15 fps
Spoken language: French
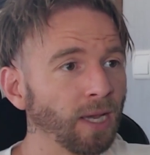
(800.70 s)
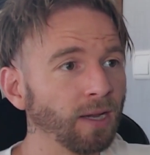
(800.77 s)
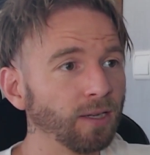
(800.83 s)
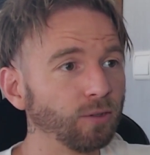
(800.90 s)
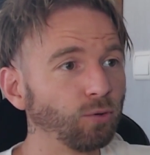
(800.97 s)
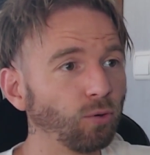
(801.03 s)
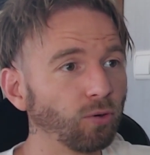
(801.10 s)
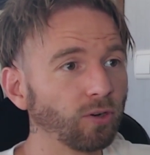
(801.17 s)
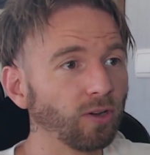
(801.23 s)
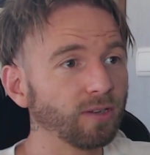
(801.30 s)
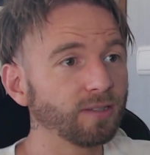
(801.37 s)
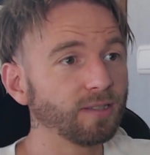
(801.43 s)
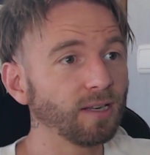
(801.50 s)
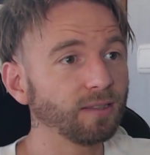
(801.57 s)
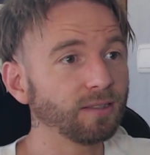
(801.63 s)
Donc
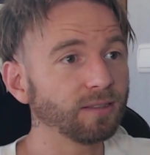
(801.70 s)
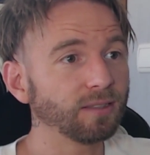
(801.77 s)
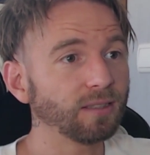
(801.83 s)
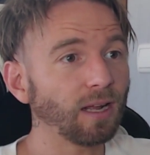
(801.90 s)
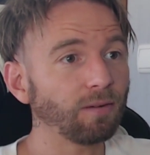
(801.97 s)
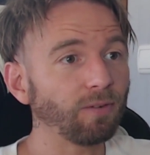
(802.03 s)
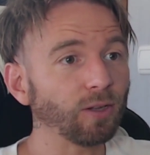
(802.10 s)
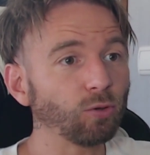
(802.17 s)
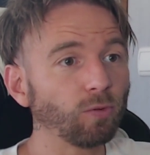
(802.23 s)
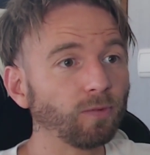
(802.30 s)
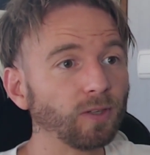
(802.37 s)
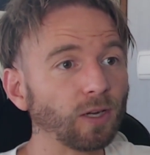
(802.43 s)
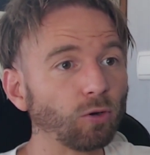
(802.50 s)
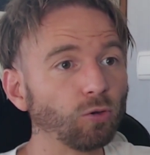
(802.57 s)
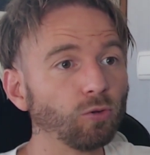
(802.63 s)
Zinedine Zidane va
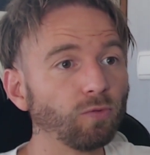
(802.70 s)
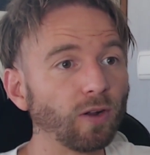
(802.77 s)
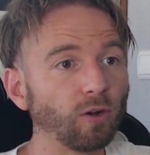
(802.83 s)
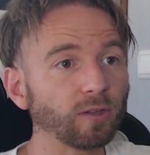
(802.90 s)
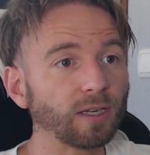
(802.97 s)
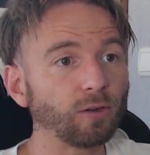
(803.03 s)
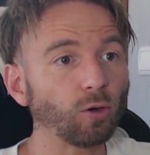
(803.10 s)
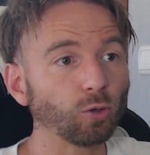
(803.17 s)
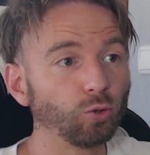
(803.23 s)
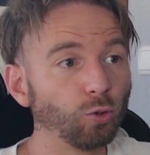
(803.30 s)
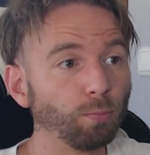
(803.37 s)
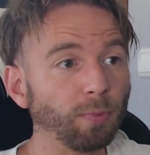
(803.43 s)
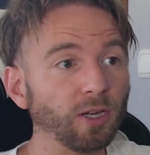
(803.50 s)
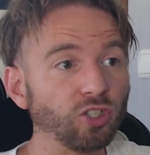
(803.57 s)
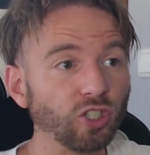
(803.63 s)
devenir le nouvel entraîneur
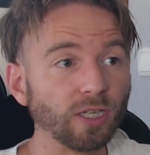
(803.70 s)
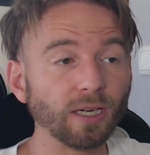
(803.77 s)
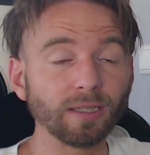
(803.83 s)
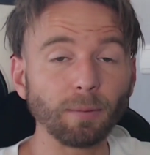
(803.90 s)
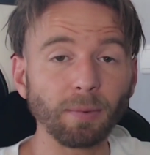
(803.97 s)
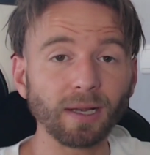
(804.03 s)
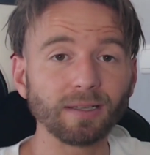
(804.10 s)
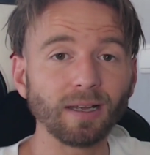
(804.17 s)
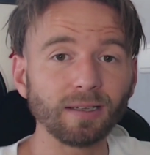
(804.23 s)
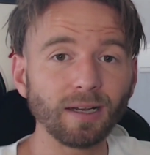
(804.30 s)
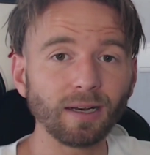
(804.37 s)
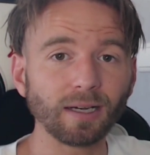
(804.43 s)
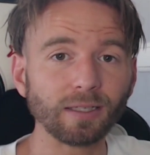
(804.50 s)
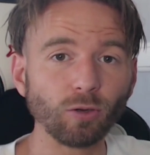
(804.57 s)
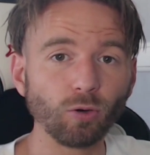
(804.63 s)
du PG d'après
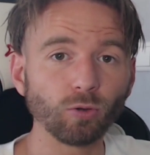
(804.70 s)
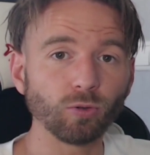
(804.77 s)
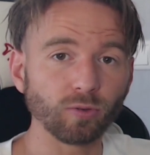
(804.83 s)
Daniel Riolo.